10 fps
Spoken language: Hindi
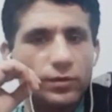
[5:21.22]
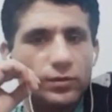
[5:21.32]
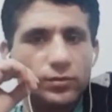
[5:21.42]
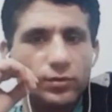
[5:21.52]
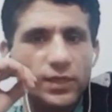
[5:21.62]

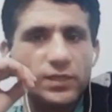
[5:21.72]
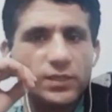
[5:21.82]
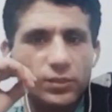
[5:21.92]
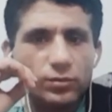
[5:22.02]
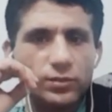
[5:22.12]
सुरेश
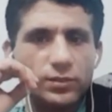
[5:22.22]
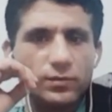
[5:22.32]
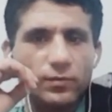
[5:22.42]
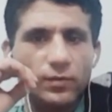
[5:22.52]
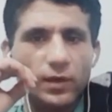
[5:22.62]
ने जो
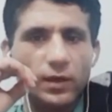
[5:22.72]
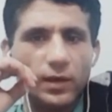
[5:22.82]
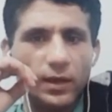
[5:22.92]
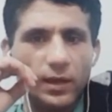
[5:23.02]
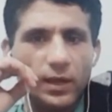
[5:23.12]

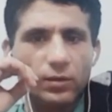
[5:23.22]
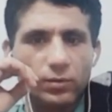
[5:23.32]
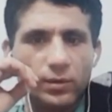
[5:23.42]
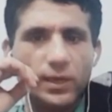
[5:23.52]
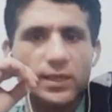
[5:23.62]
अल्लाह
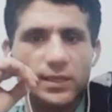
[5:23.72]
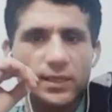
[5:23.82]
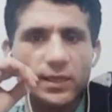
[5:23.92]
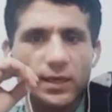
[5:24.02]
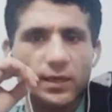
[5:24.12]
को गाली
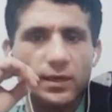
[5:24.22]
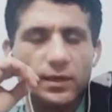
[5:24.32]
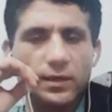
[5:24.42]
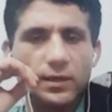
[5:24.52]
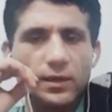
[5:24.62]
दी ना
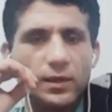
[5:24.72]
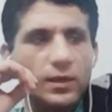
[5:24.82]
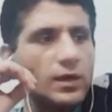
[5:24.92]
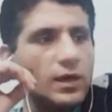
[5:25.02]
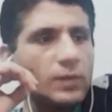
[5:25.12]

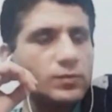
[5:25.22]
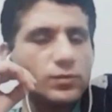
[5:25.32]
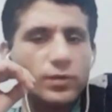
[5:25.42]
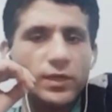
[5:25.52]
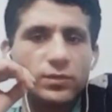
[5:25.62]
अब
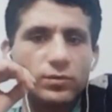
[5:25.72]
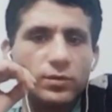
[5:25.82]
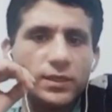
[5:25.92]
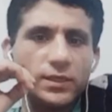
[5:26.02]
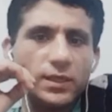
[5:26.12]
सुरेश को
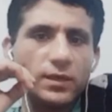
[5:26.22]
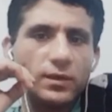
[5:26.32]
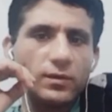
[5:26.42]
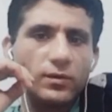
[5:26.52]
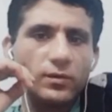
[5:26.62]
कितने
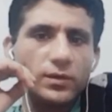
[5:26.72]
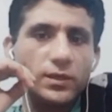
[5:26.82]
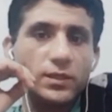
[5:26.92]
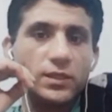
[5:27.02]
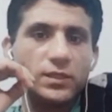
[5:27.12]

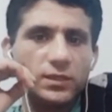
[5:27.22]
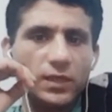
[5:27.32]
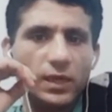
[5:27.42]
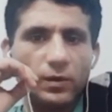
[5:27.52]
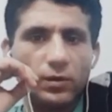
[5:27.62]
कितने
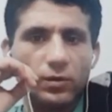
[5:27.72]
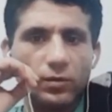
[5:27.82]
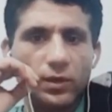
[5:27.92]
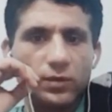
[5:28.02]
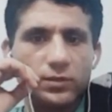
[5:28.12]
सब्सक्राइबर
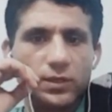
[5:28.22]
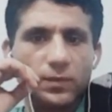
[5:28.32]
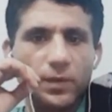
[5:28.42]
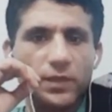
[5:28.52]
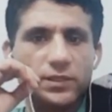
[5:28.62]
हो गए उसके
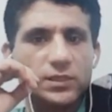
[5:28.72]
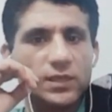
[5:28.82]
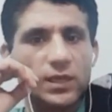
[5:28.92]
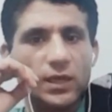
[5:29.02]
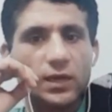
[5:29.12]
पाँच छः
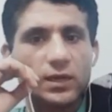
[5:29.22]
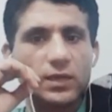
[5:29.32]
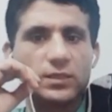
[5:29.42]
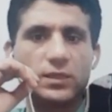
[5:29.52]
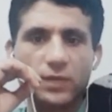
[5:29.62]
सात आठ
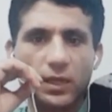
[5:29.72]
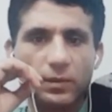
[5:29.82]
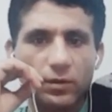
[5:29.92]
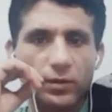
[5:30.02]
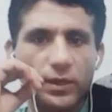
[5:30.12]
लाख
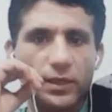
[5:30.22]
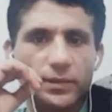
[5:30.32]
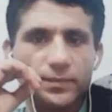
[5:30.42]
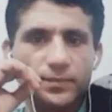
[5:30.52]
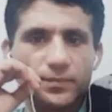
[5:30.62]
सब्सक्राइबर हो गए
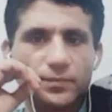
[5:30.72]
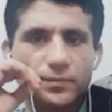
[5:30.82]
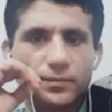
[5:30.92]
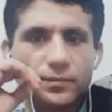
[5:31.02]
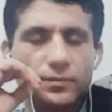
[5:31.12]

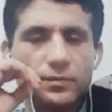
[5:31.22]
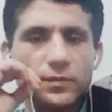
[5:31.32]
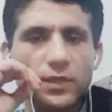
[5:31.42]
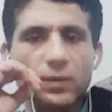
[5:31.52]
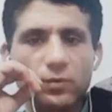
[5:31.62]

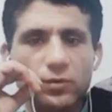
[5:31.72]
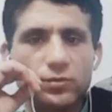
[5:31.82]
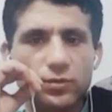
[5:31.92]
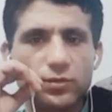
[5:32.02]
अब खुद सोचो